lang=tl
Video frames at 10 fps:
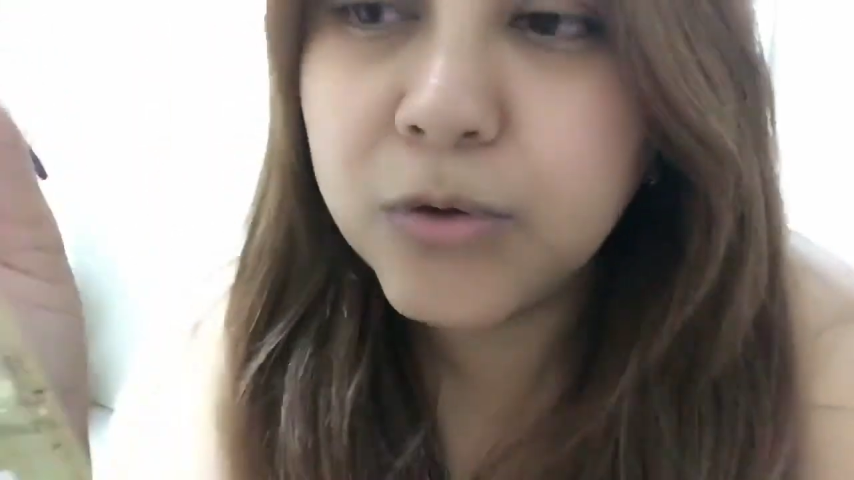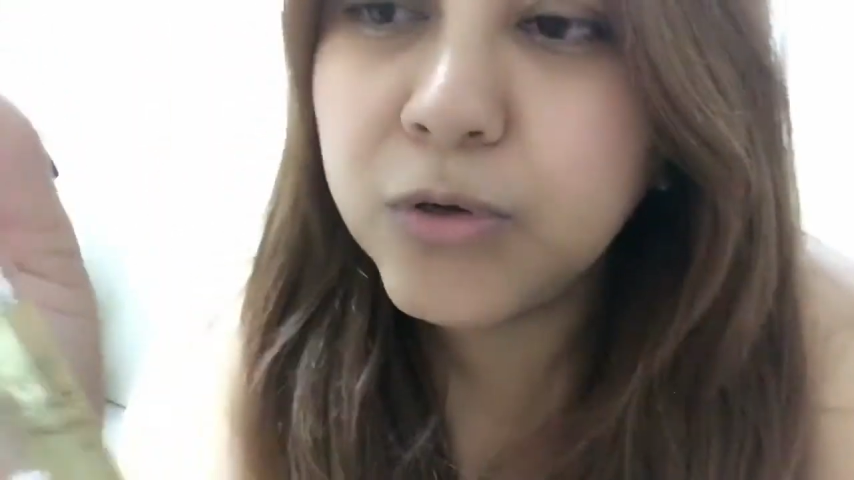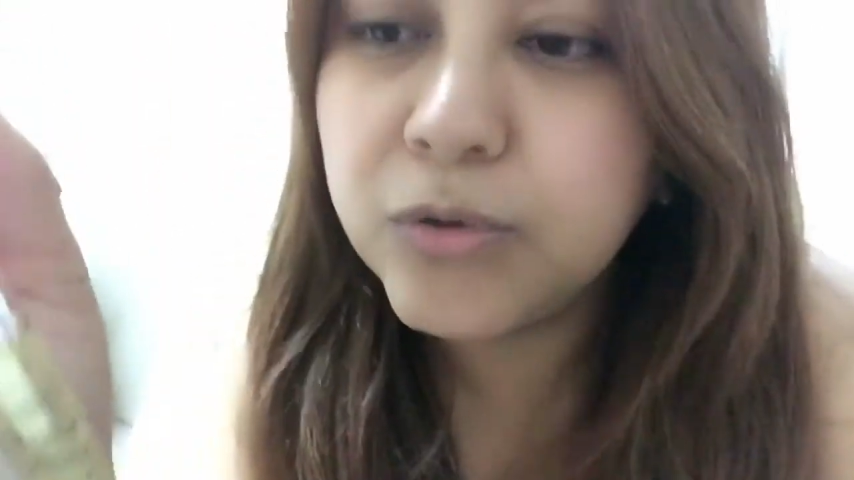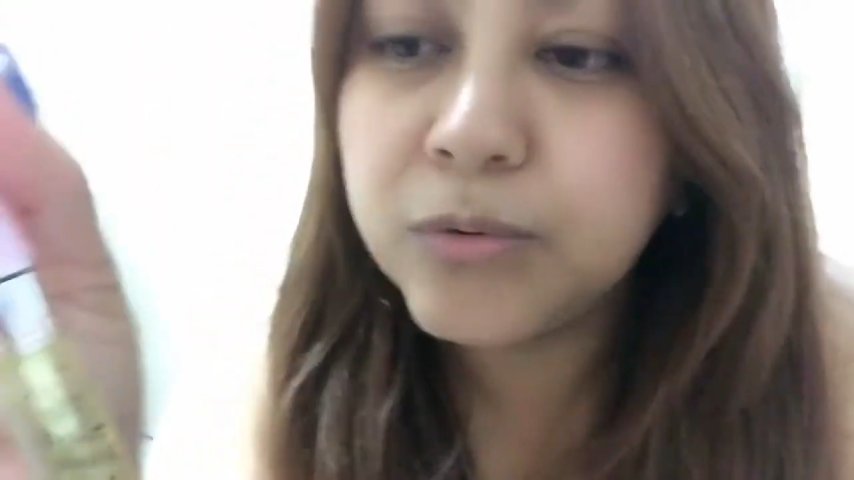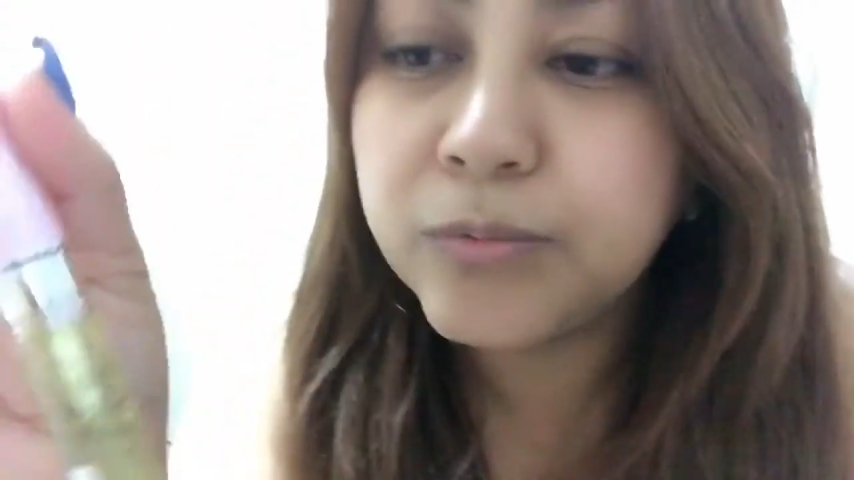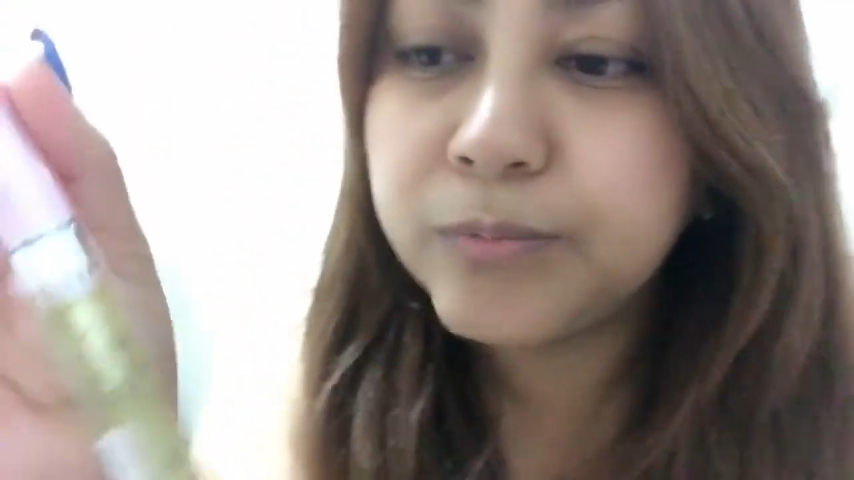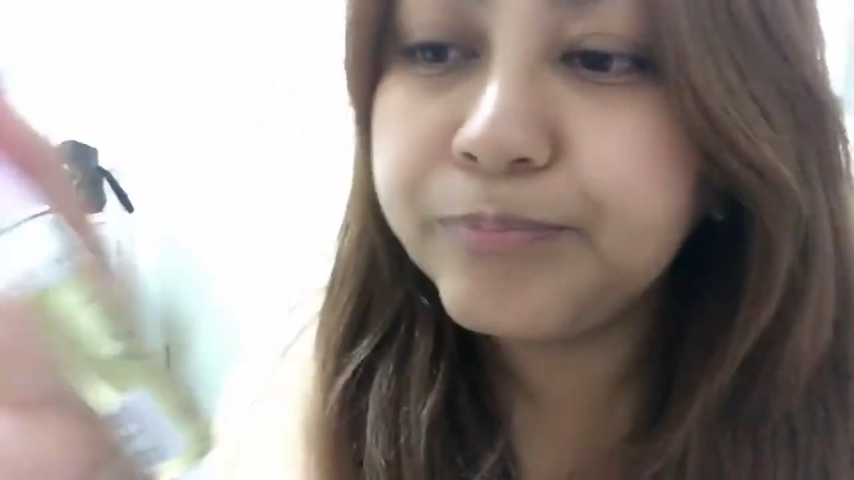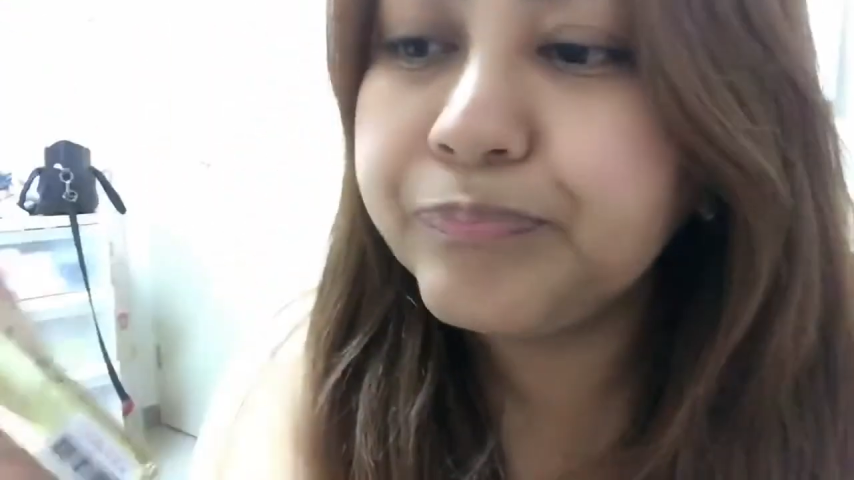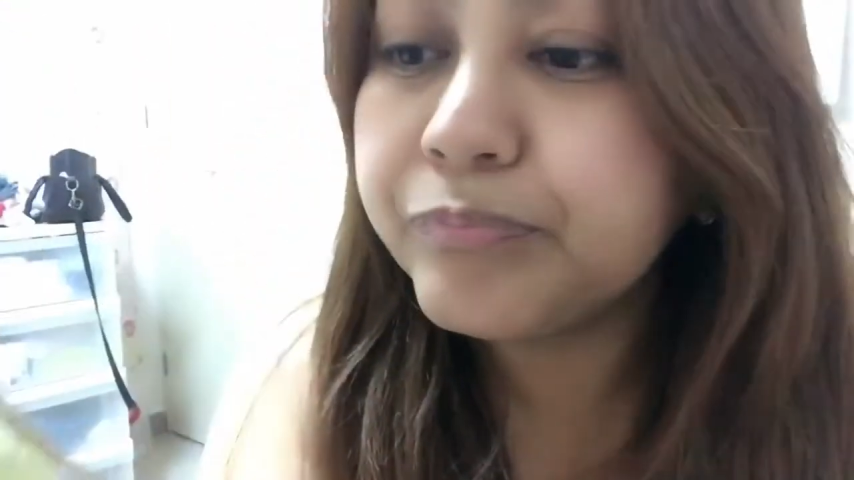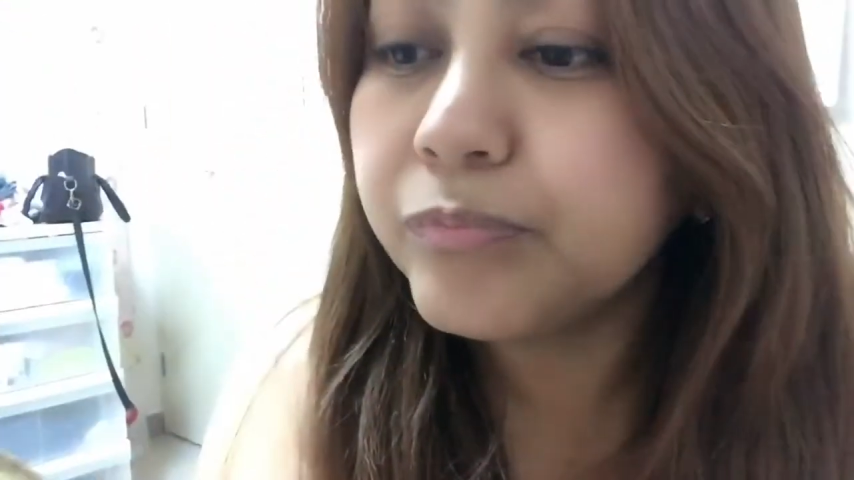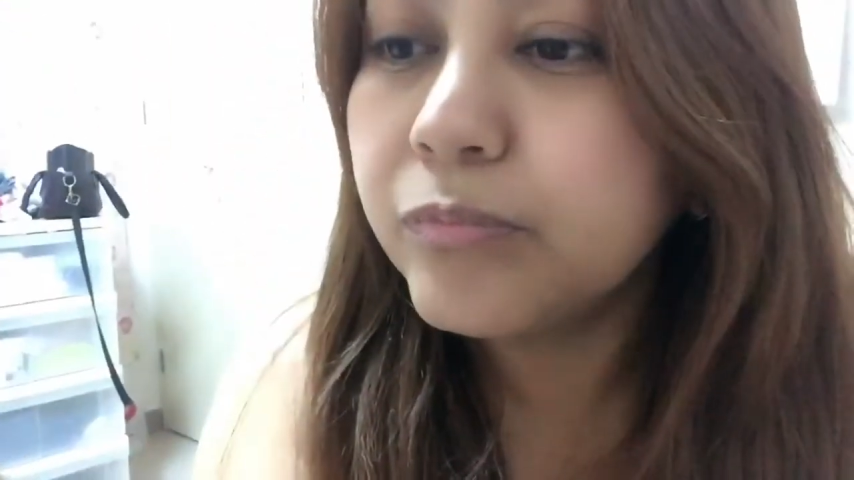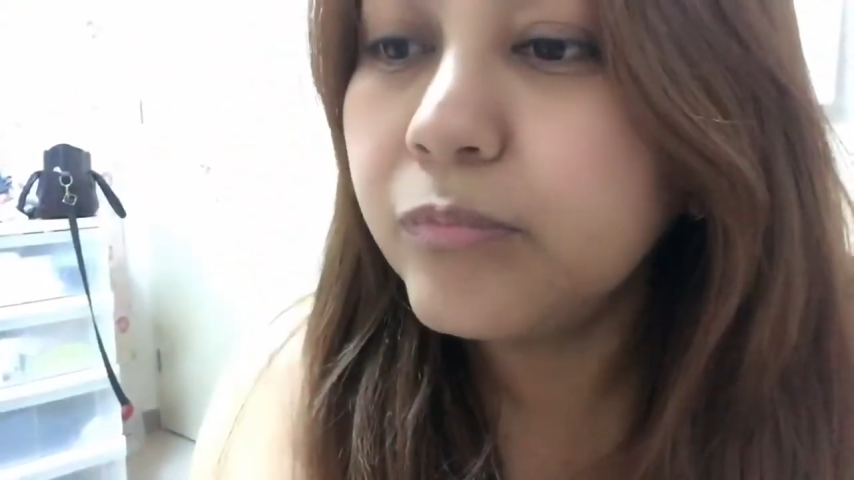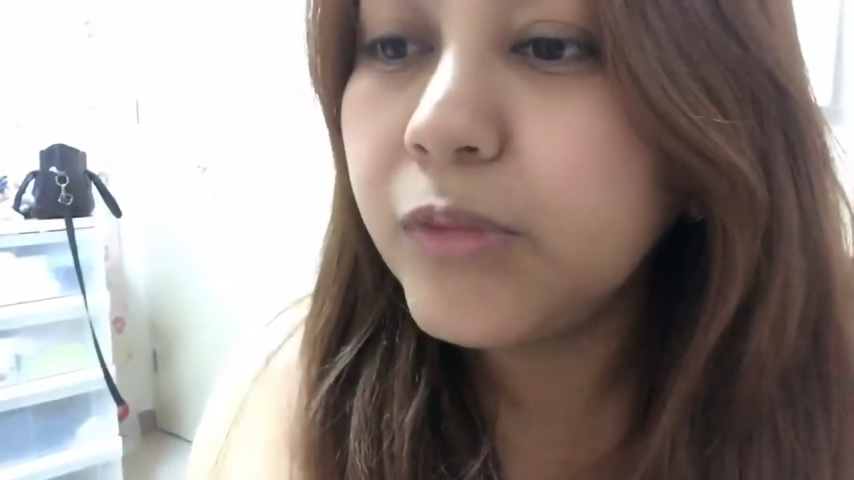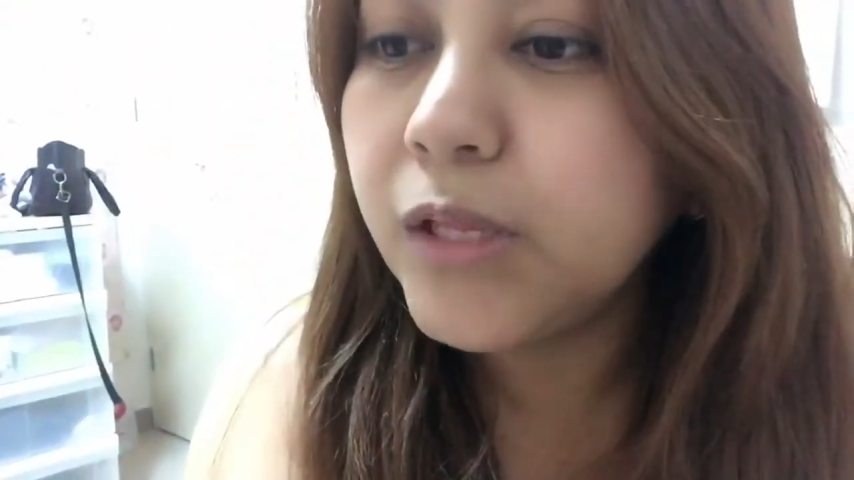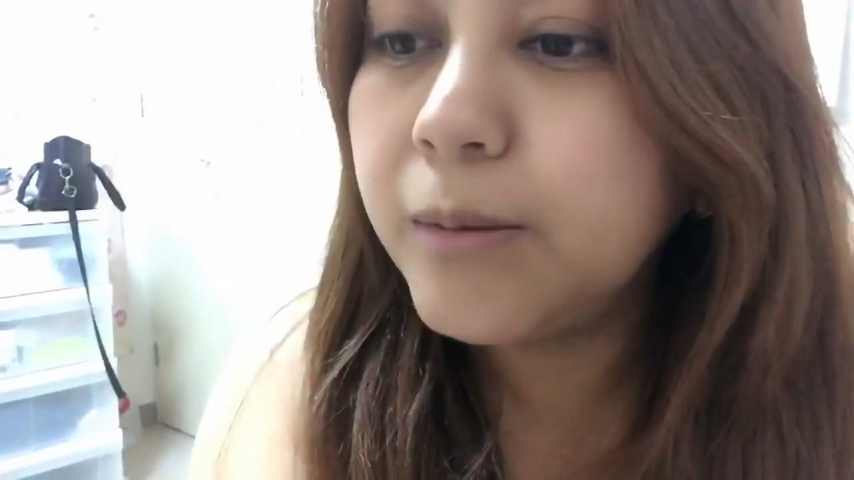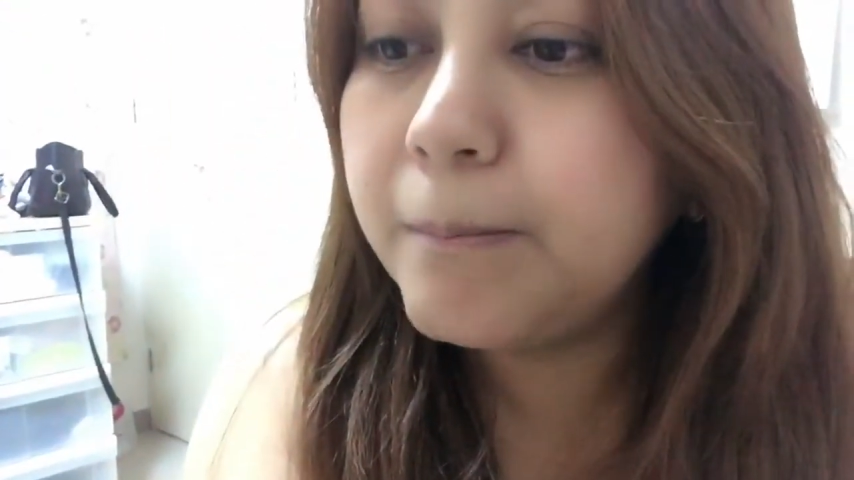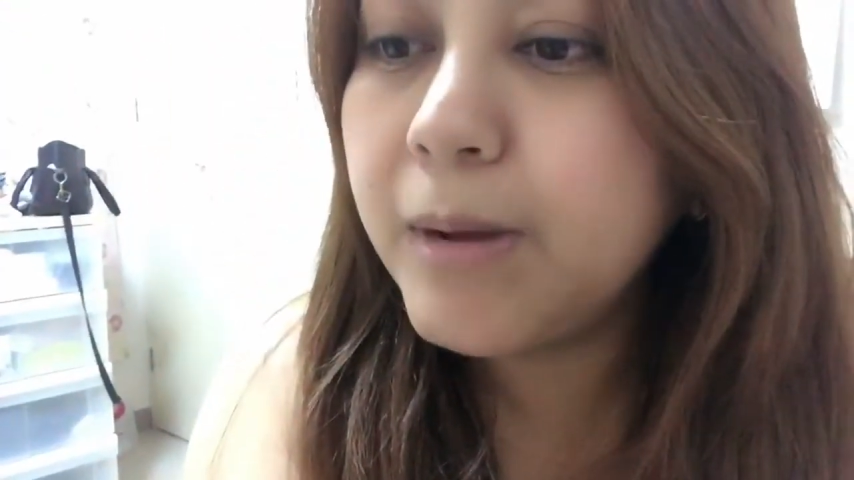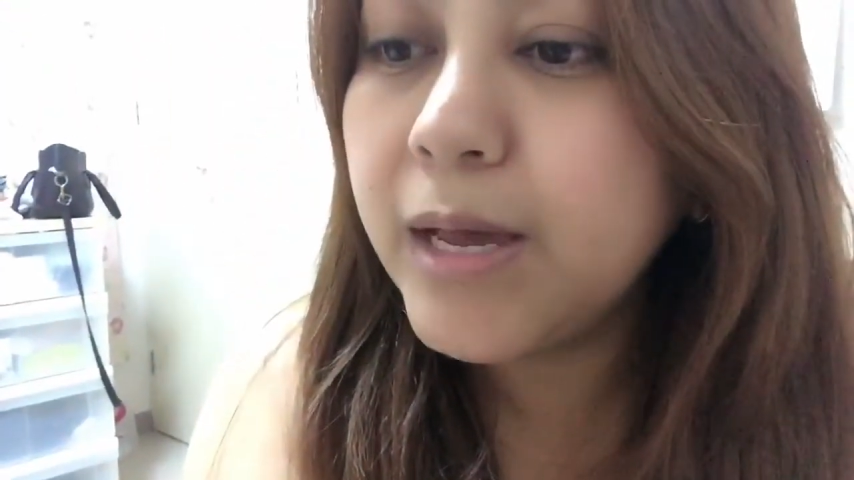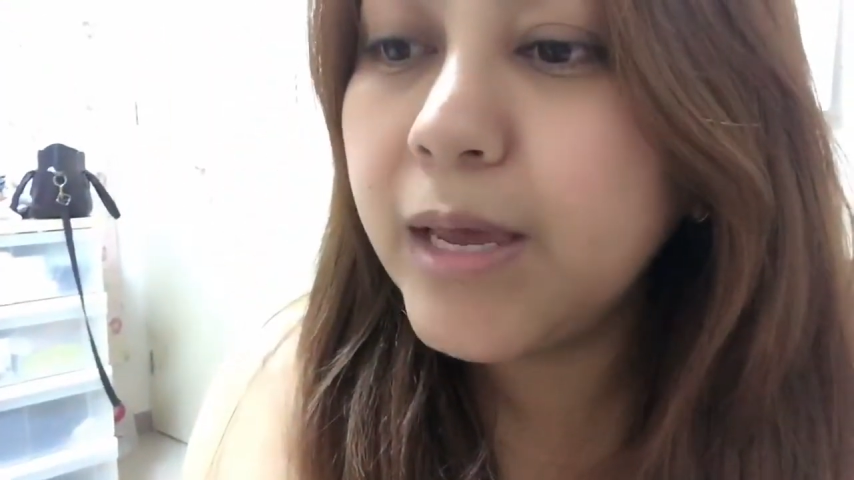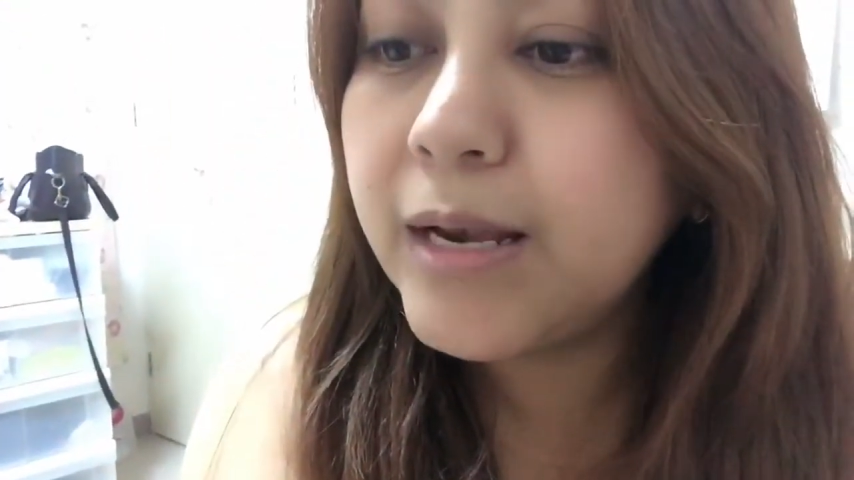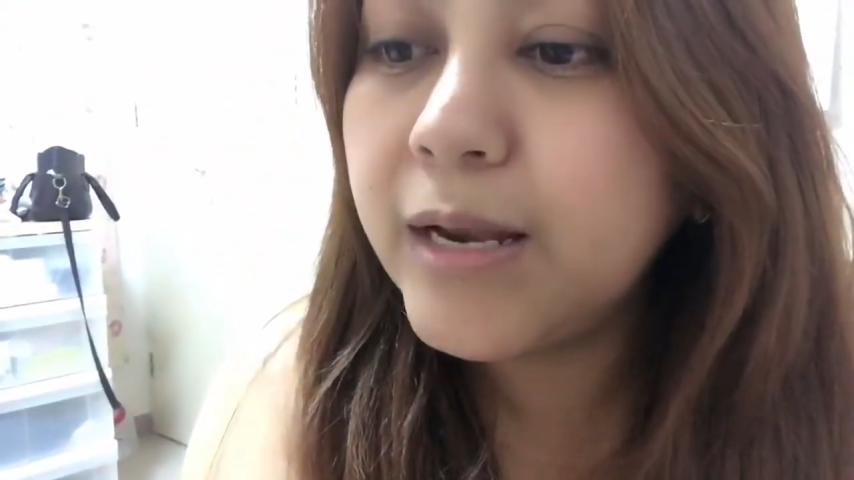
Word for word: Yung My